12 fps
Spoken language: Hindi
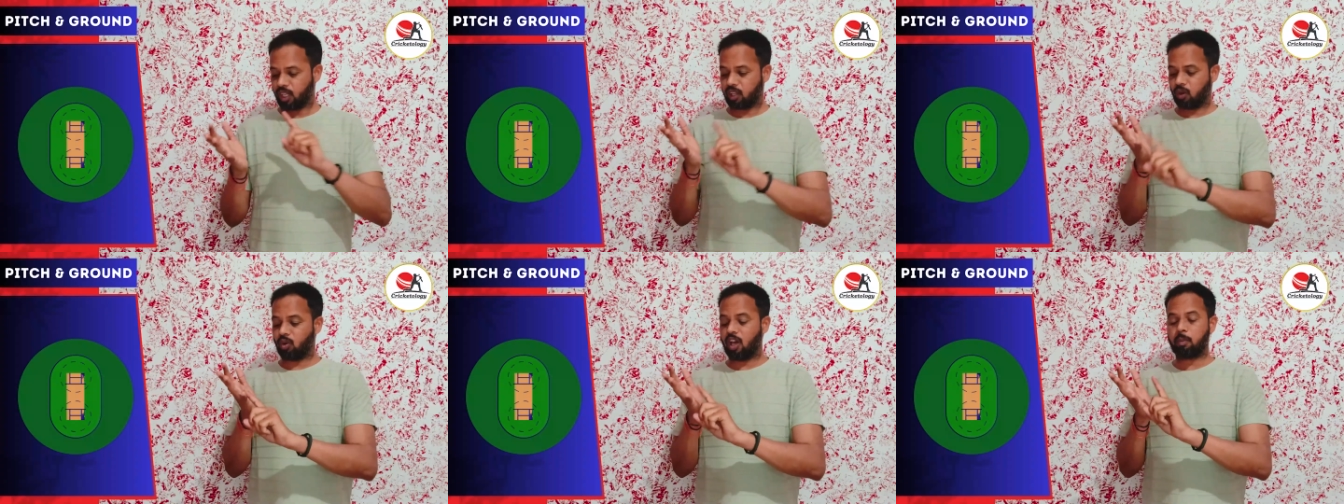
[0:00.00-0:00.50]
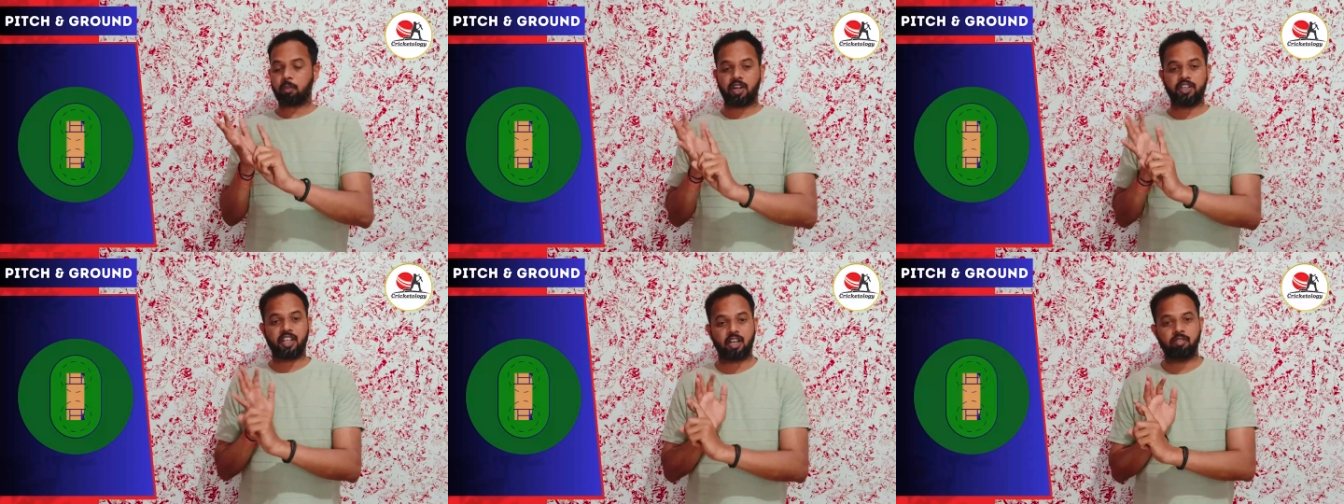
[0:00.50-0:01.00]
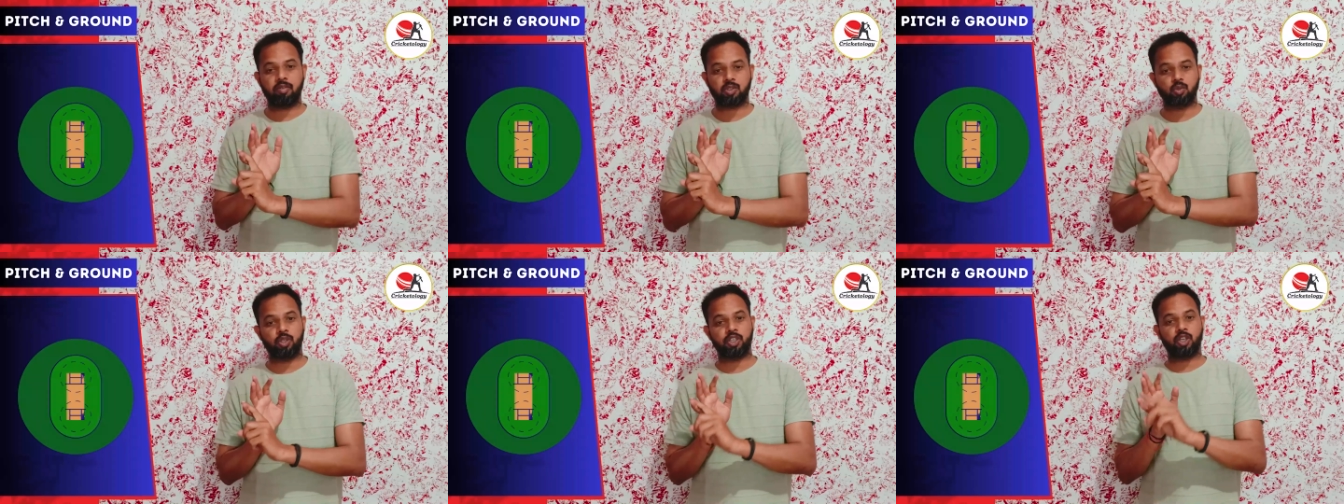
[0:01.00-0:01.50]
कृणाल पांड्या रवि
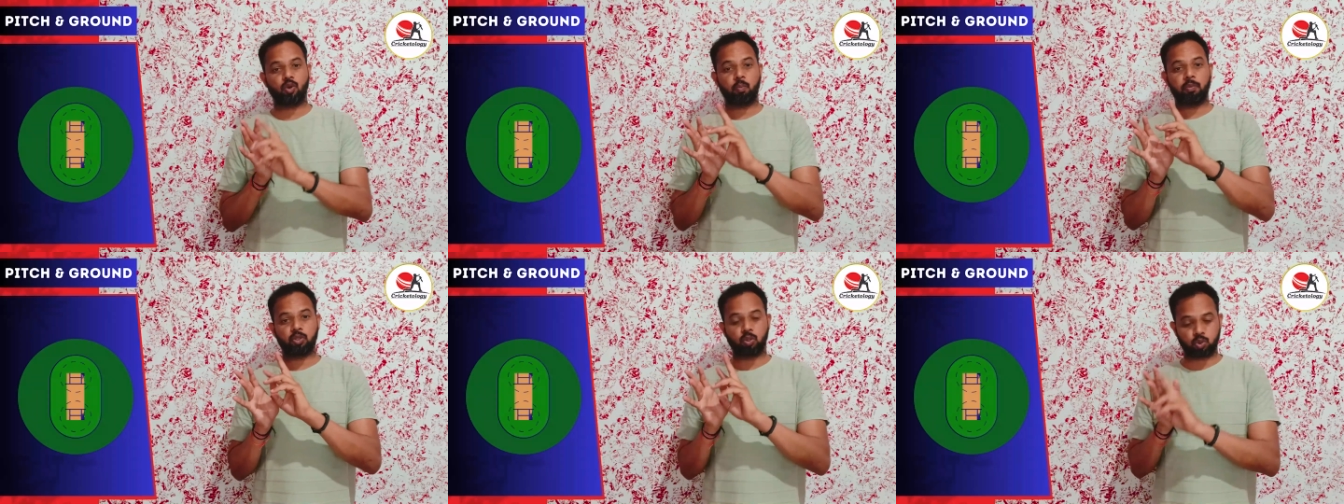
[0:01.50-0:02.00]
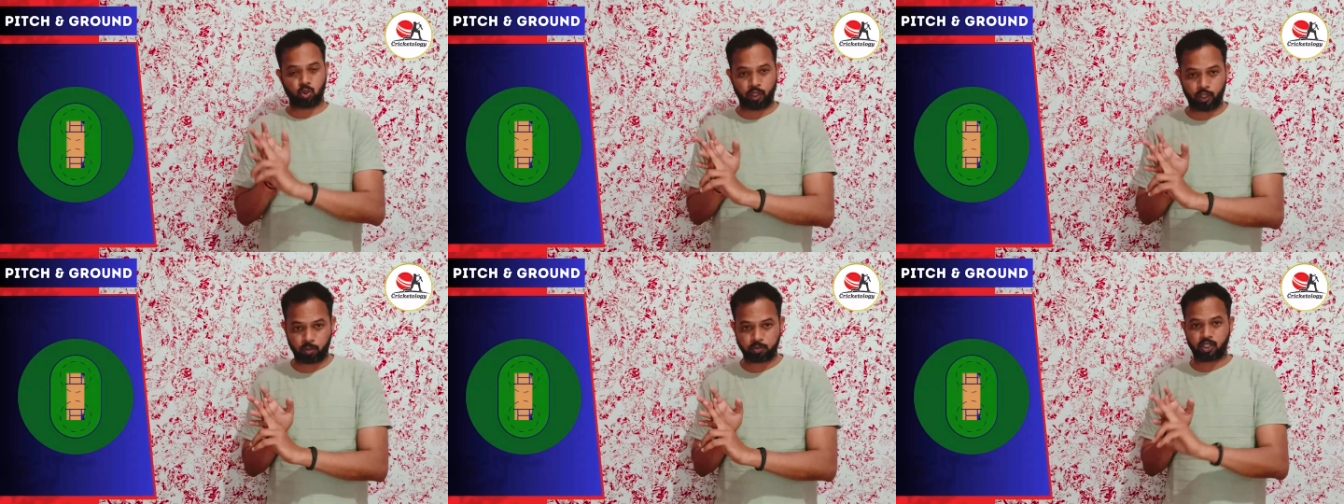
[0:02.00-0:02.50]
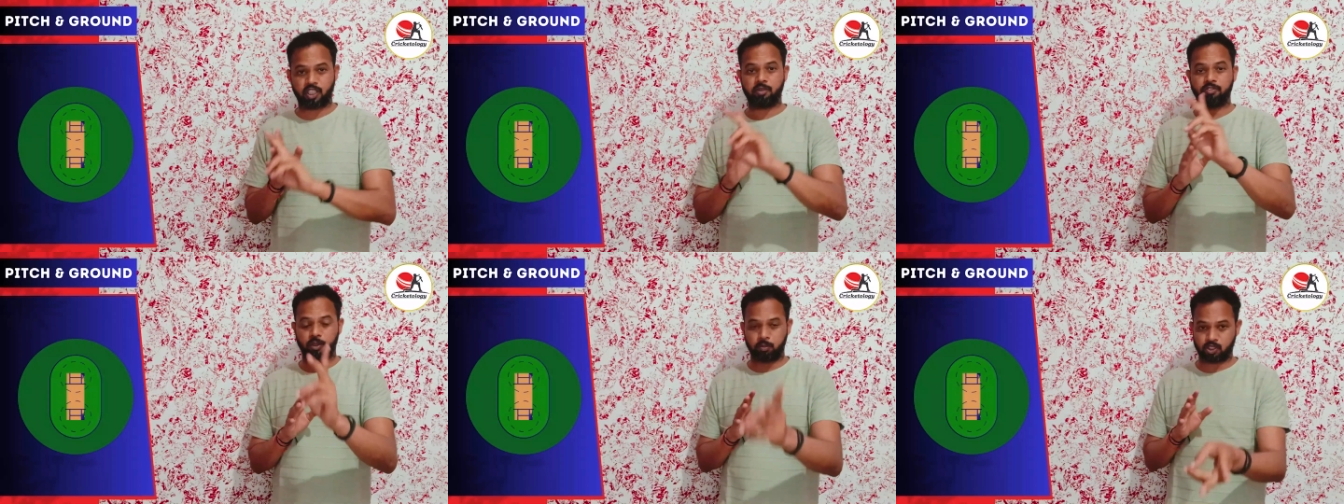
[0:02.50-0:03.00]
बिश्नोई के रूप में दो सॉलिड ऑप्शन है
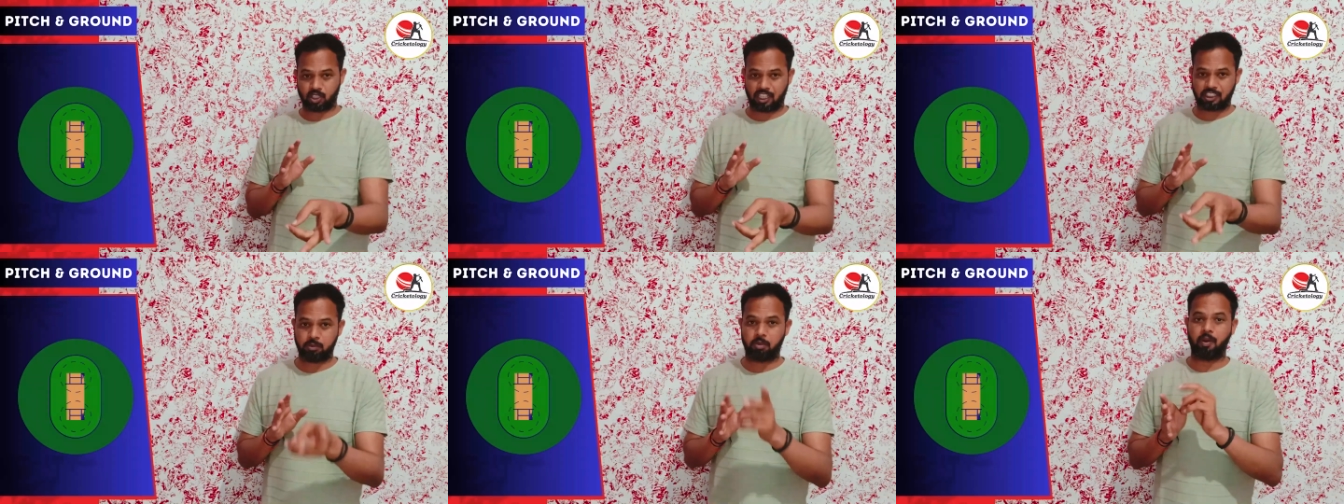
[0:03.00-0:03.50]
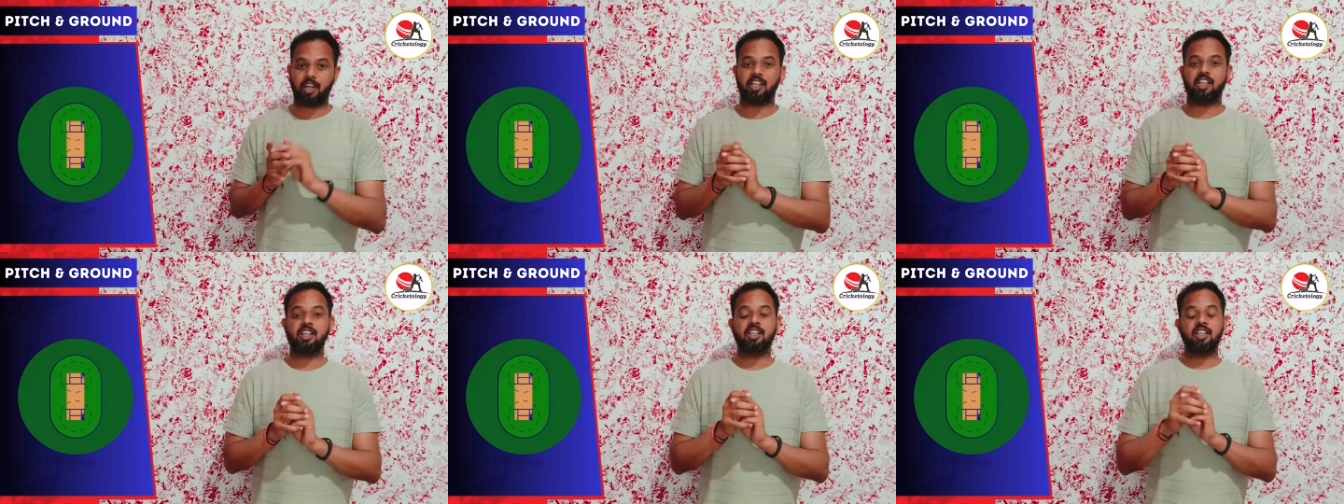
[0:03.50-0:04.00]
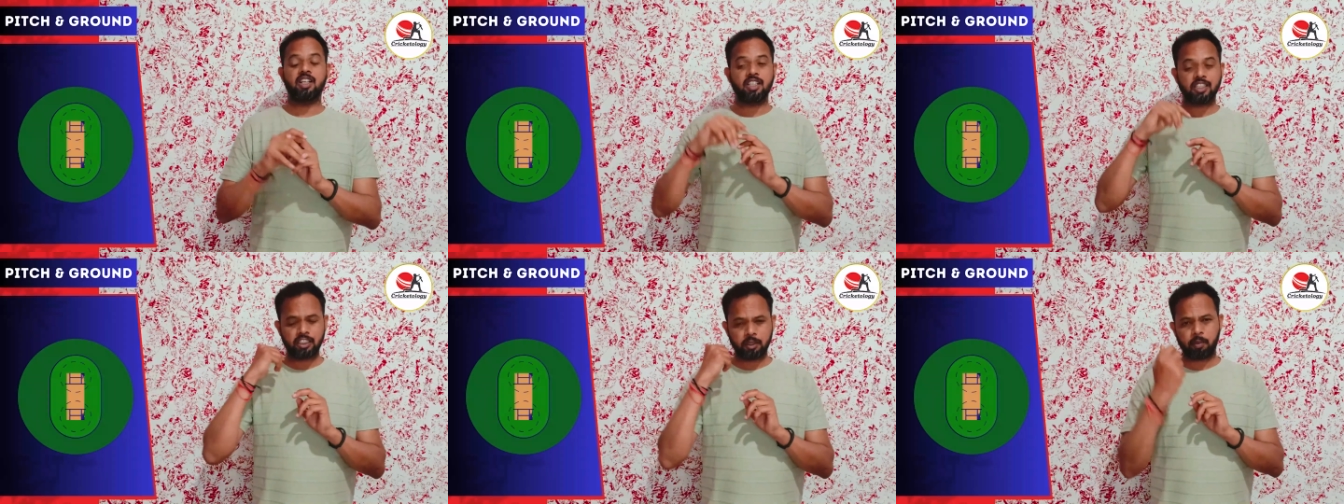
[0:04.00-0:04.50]
फिर मिश्रा जी भी बैठे
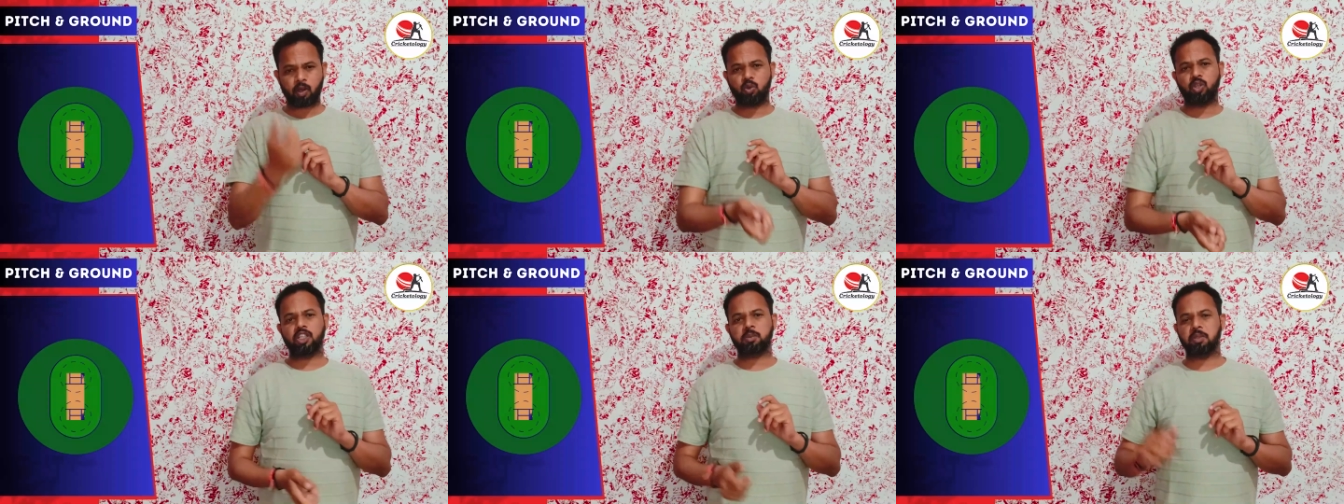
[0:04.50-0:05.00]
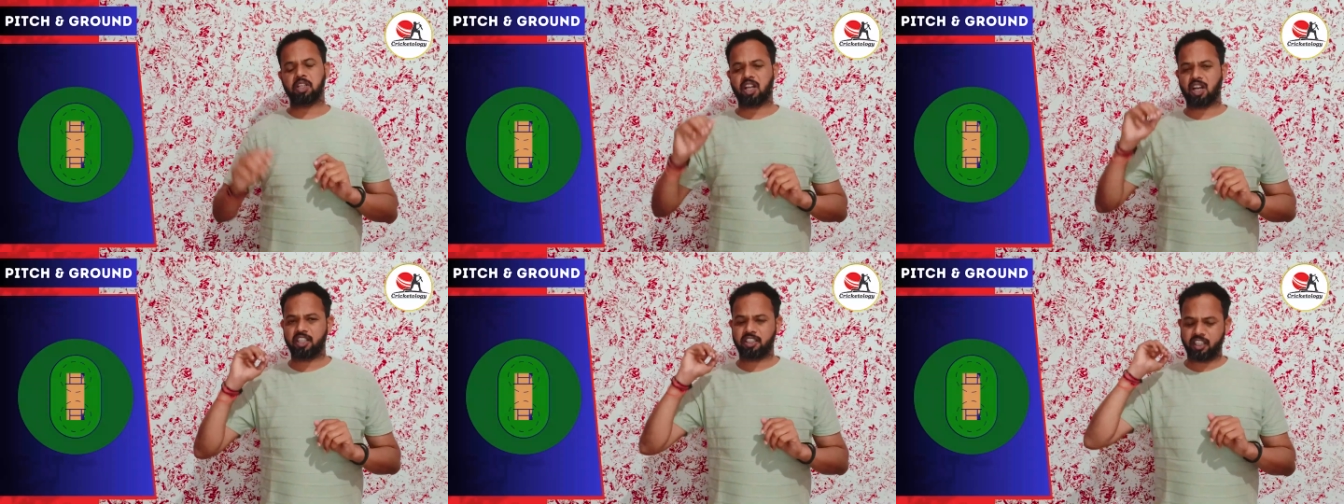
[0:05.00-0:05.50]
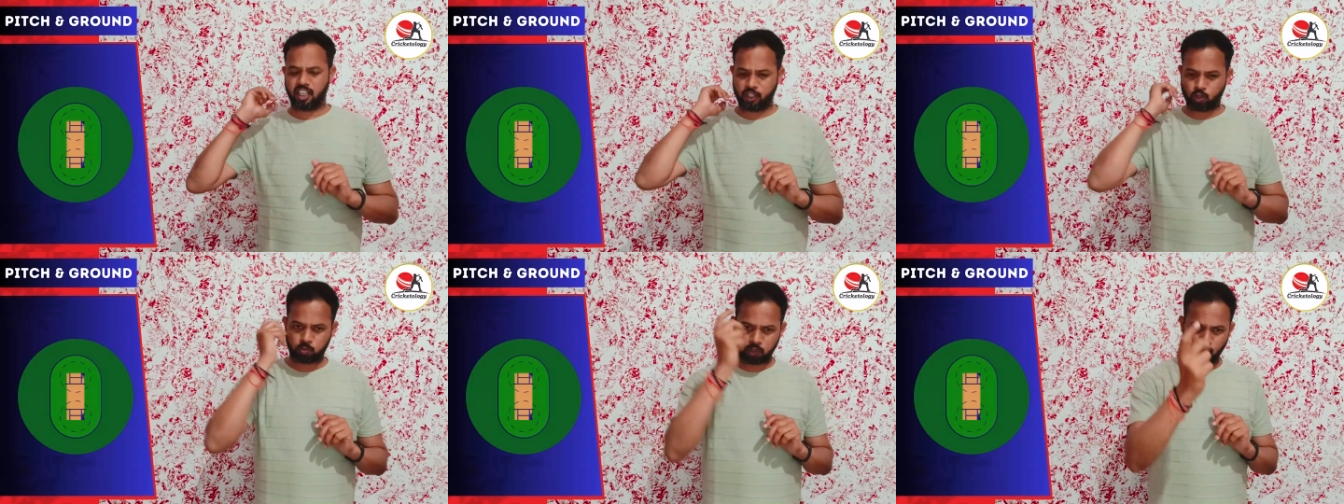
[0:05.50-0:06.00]
हैं दीपक हुड्डा स्पिन कर लेते हैं
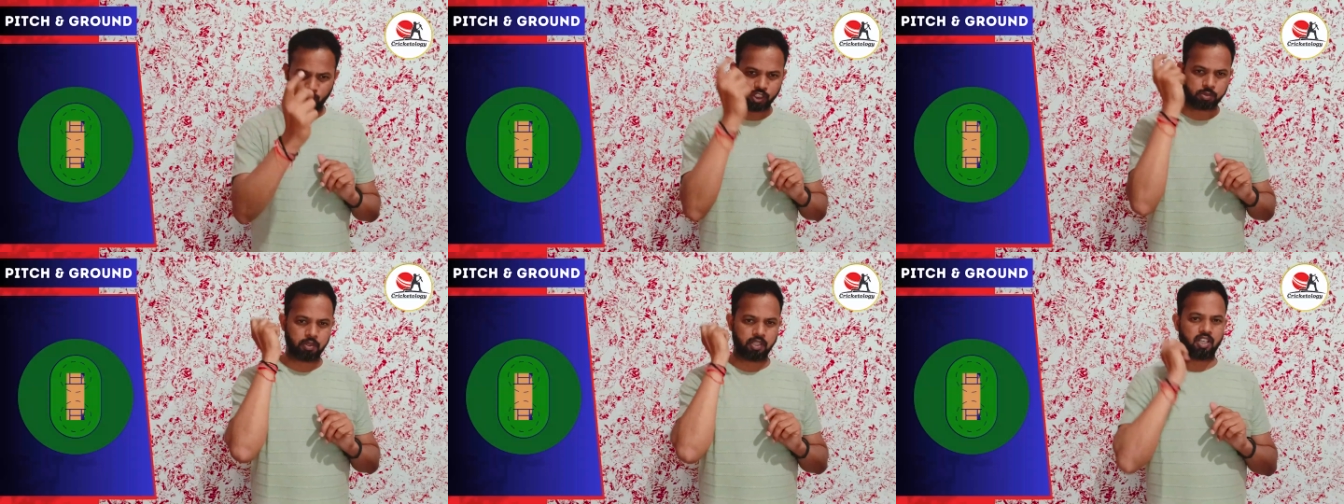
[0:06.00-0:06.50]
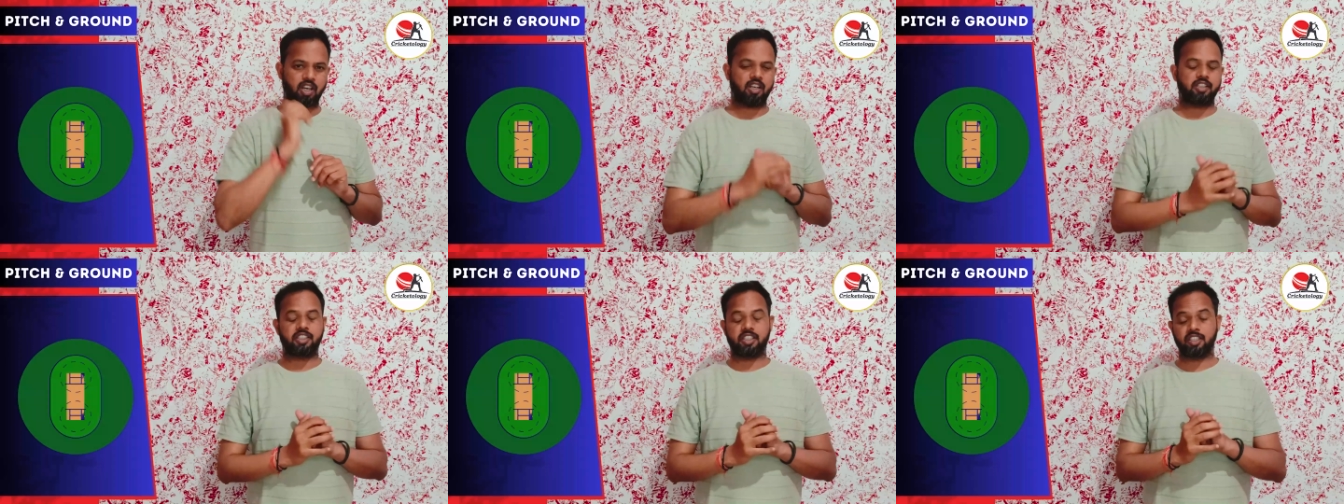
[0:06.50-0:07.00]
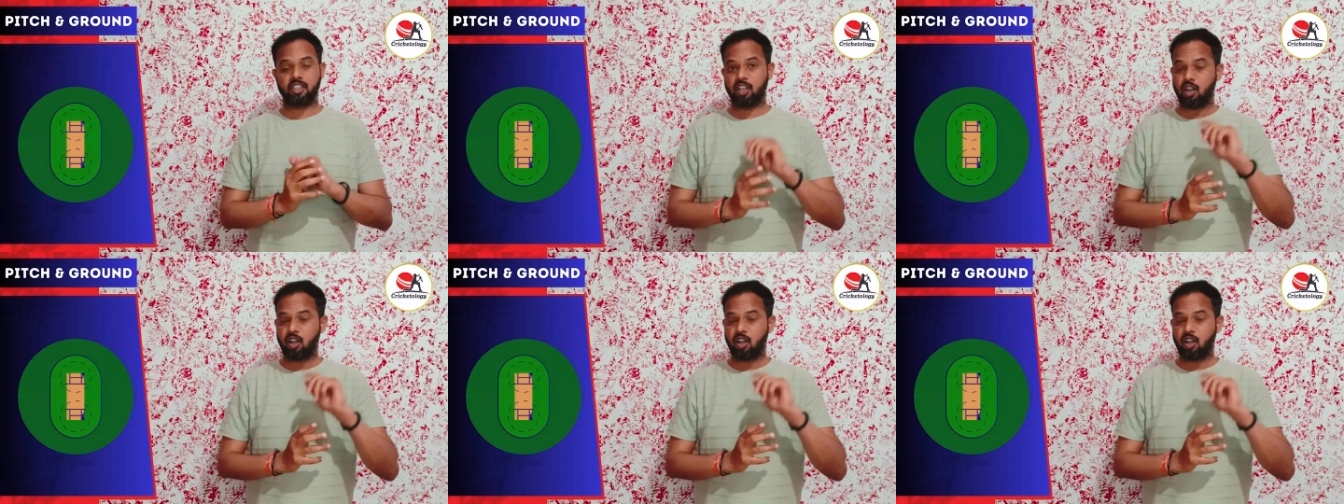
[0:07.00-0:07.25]
आयुष बदवानी स्पिन कर लेते हैं